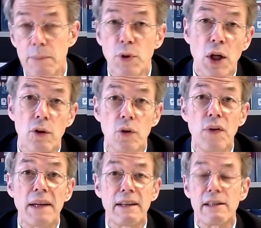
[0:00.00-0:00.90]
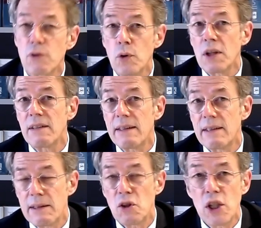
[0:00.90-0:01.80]
Den Müttern und Vätern des
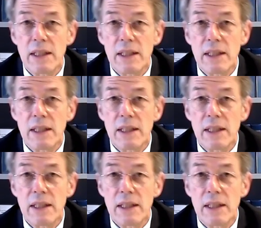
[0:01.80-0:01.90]
Grundgesetzes